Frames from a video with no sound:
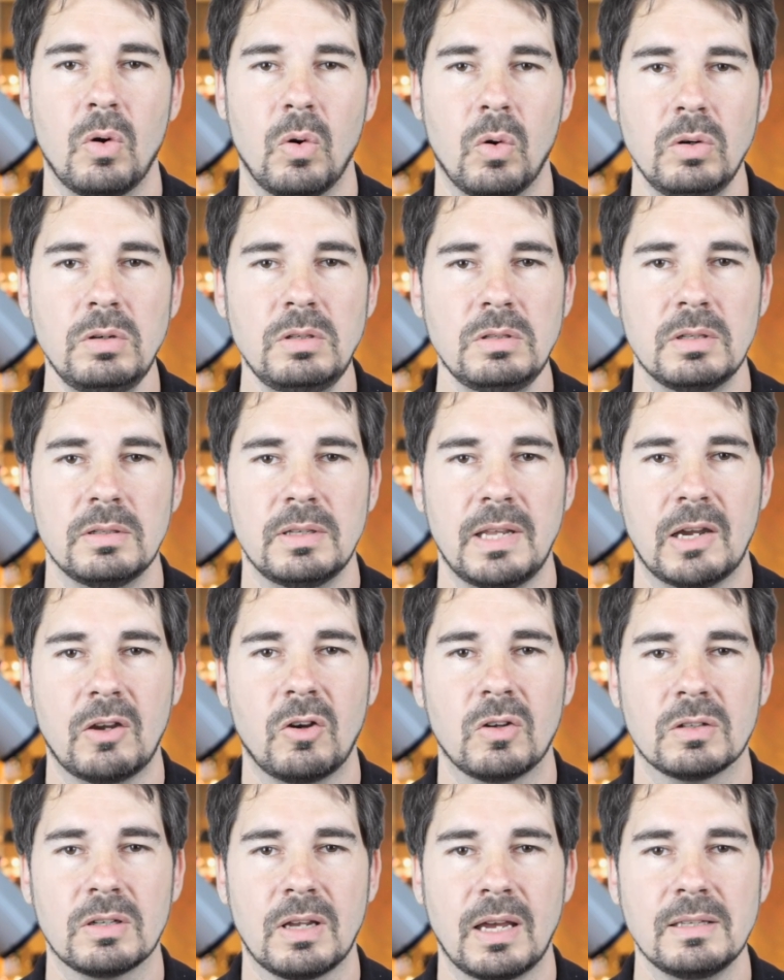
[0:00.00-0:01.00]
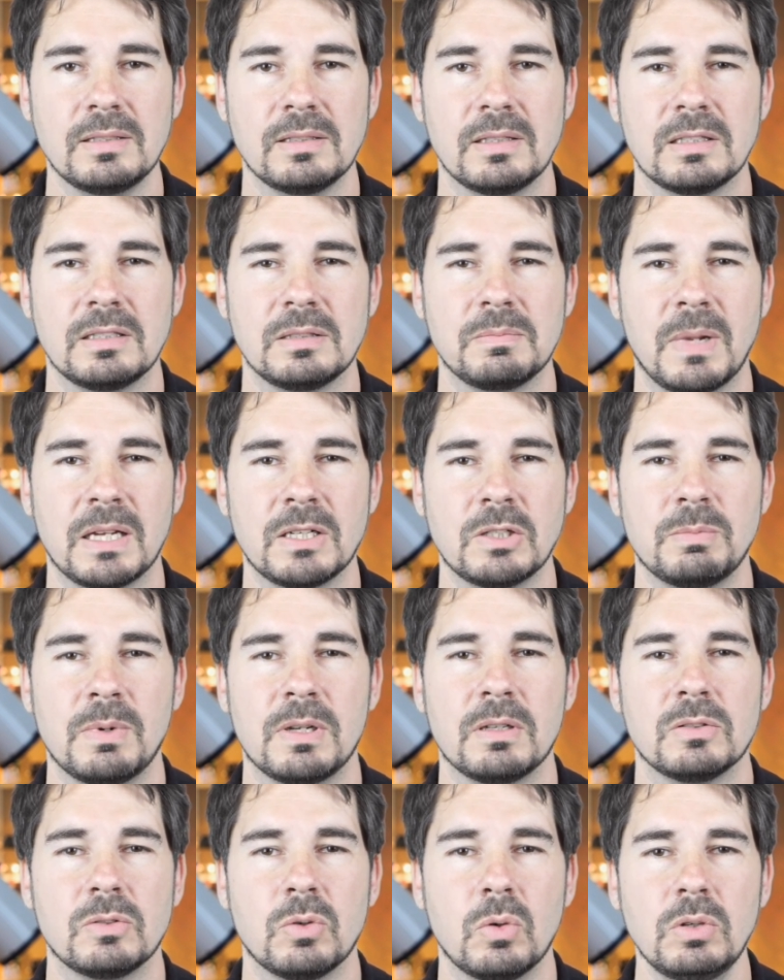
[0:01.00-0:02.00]
Und der Kontrast ist
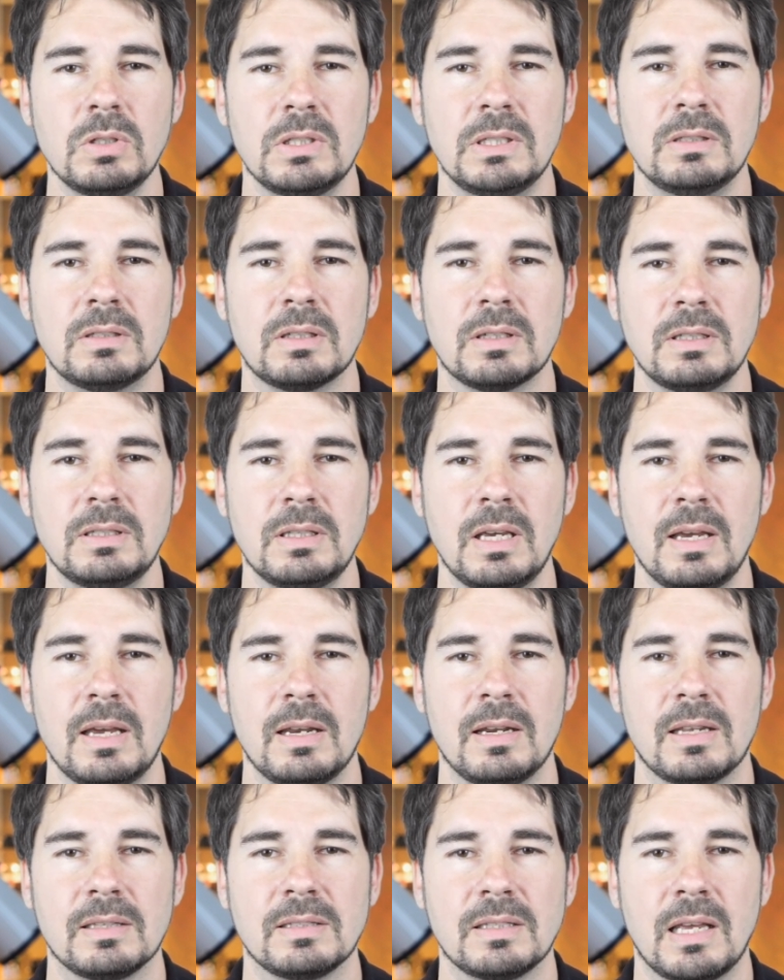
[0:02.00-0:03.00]
manchmal so niedrig, dass